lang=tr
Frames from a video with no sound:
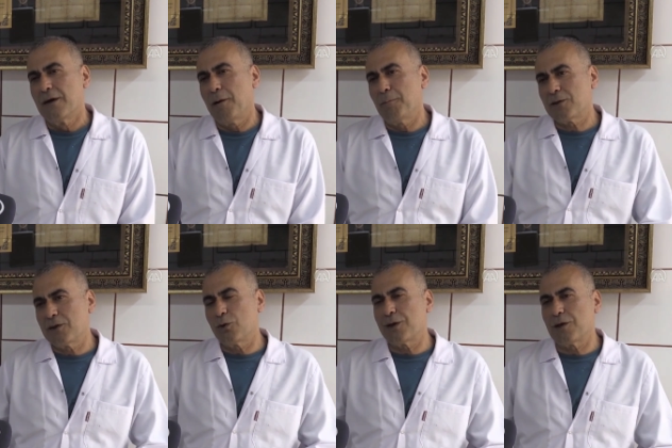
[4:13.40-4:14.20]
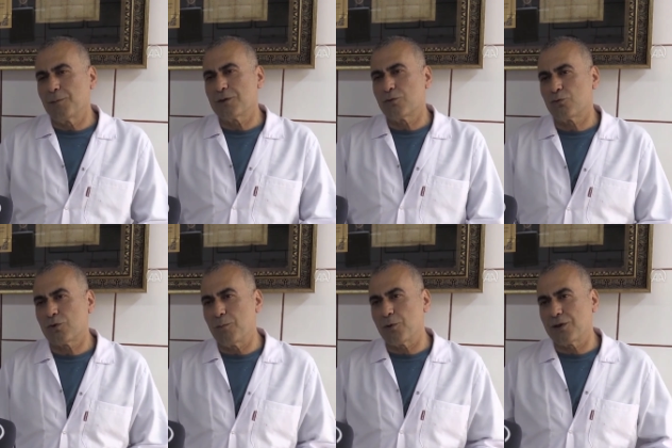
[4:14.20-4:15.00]
Ham maddeyi üretemedik,
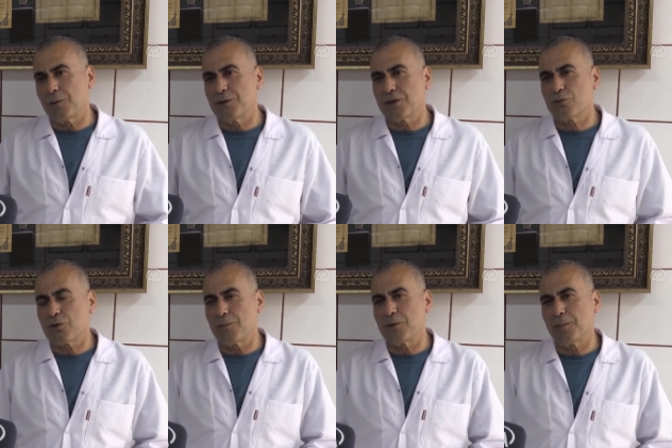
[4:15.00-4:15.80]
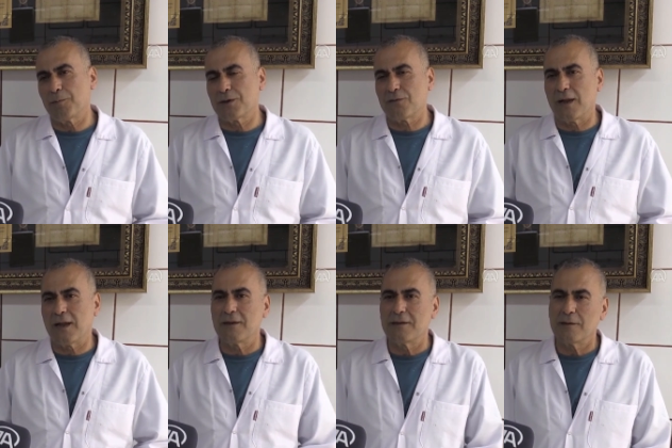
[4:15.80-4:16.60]
susam üretemedik, susam yapamadık
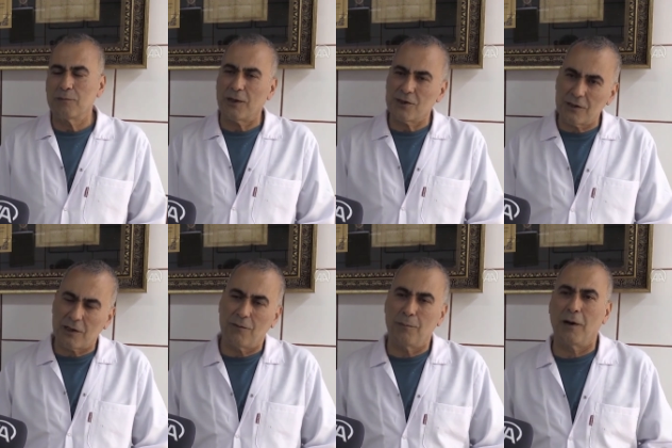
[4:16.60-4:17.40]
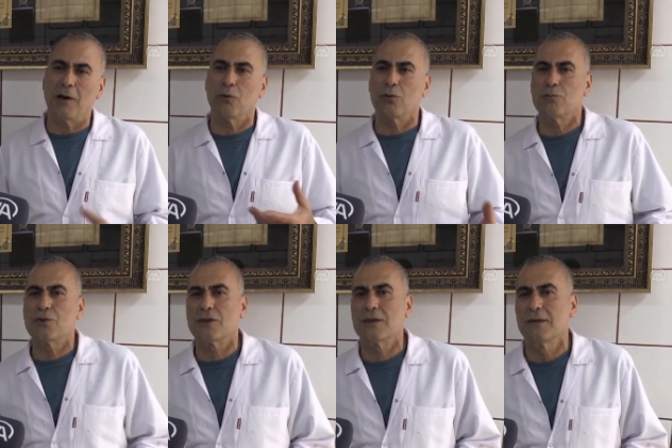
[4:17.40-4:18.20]
falan. Başka tarafa bağlı
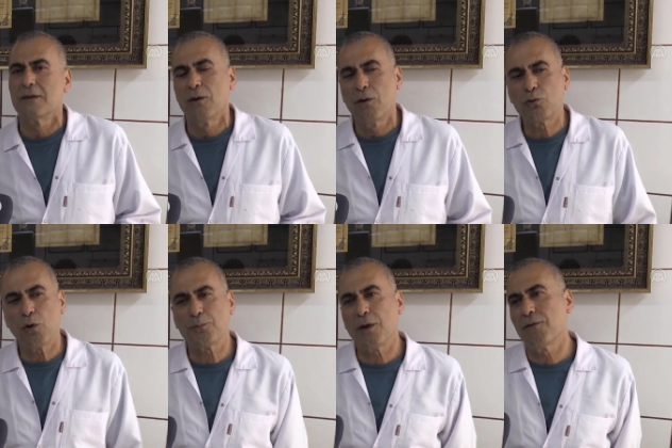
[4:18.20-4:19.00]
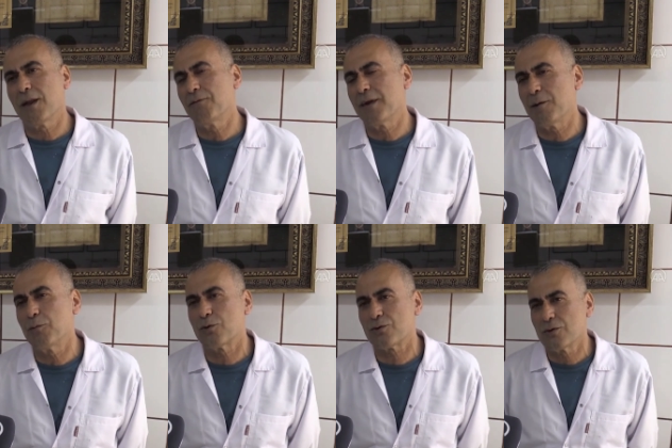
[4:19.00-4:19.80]
olduğumuz için böyle toptan falan
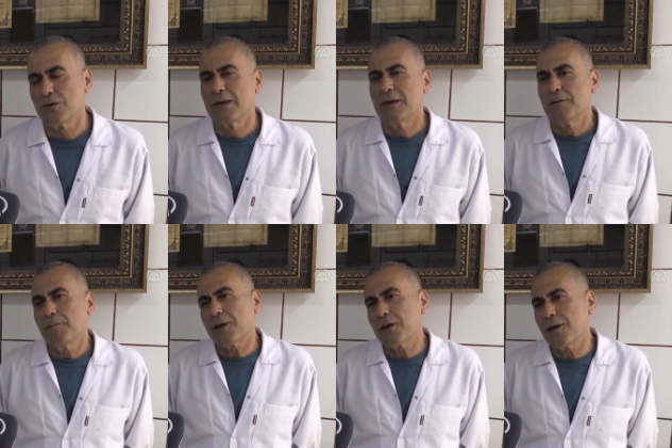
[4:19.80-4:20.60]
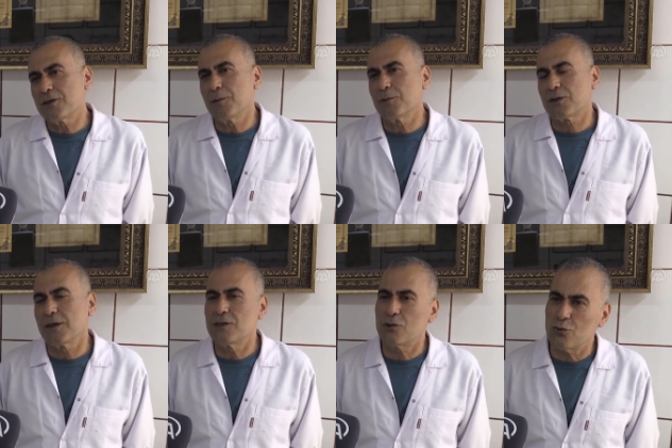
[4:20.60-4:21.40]
veremiyoruz. Makine Makinalaşamadık da
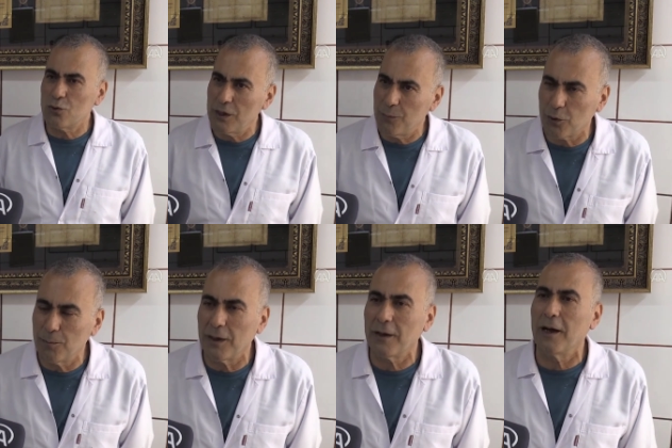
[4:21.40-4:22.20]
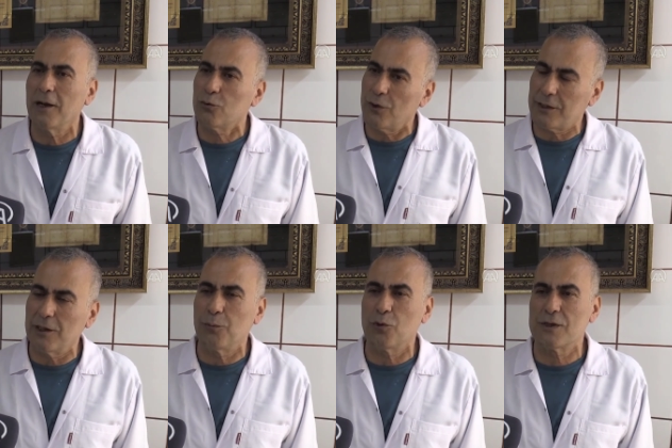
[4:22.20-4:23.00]
eski usulde yapıyorum ben hala kürekle
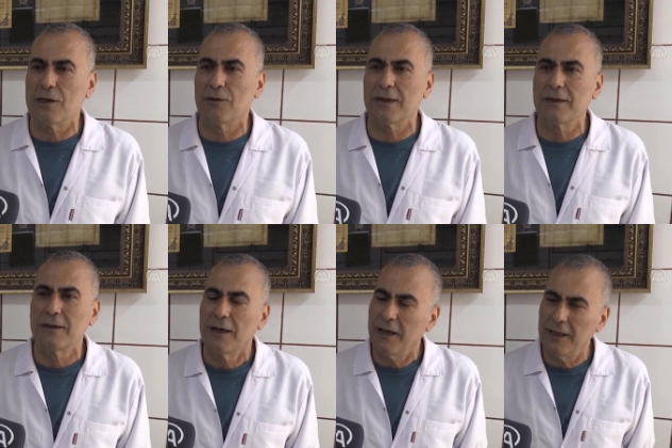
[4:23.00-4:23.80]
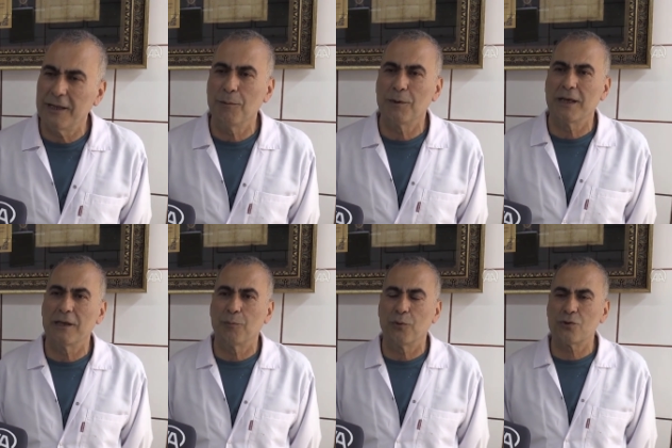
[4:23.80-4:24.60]
yapıyoruz el olarak. El değmeden
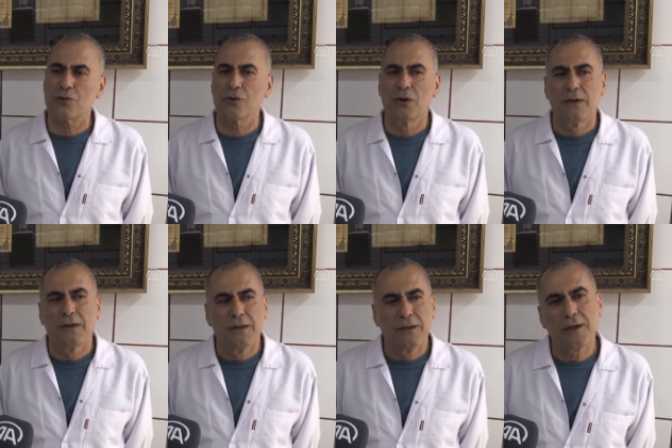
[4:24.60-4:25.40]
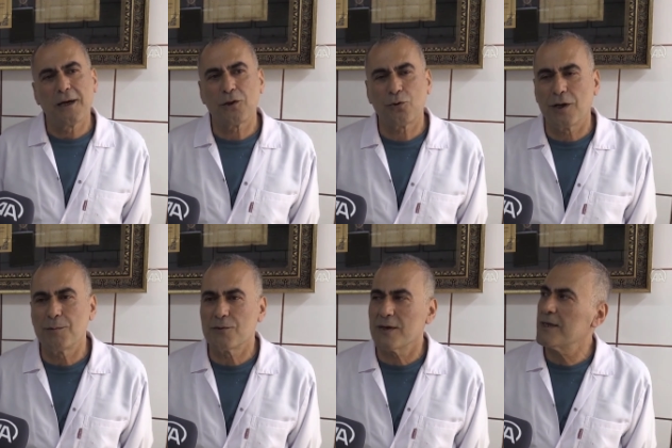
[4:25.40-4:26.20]
yapıyoruz. Tahta
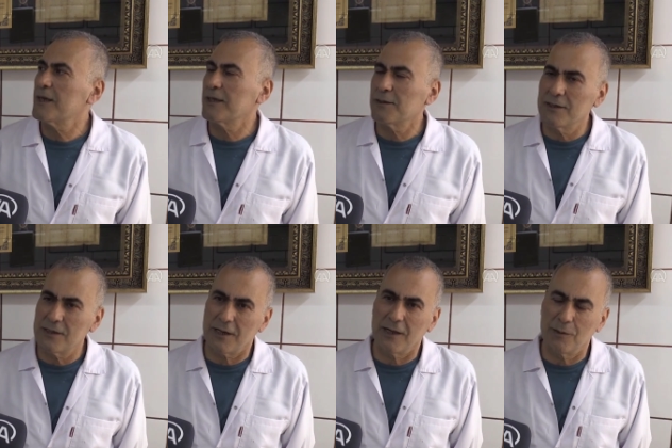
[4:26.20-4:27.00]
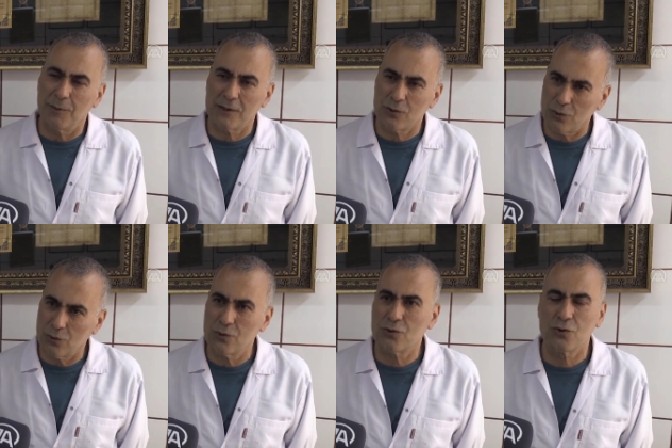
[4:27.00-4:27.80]
küreğimiz var zaten gidince herhalde biraz sonra
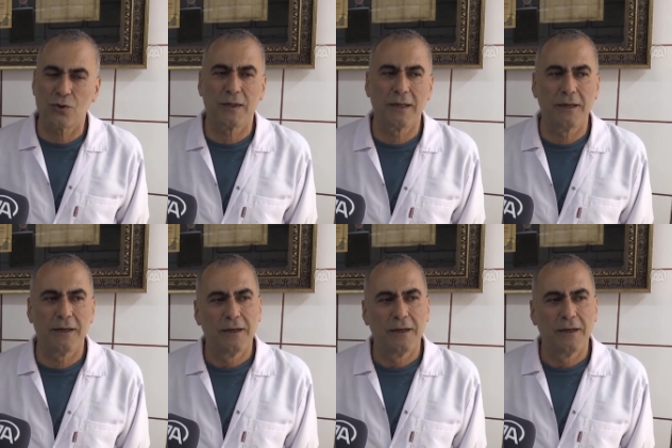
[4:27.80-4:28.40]
görürsünüz onu da.